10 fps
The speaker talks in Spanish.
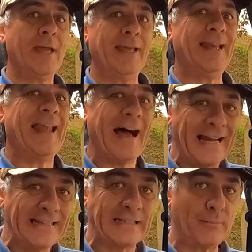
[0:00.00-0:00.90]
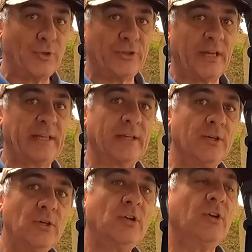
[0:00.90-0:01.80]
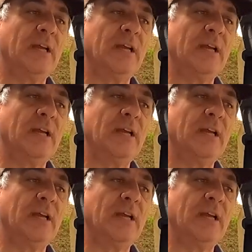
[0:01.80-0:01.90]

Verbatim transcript: en la alta montaña, ¿no?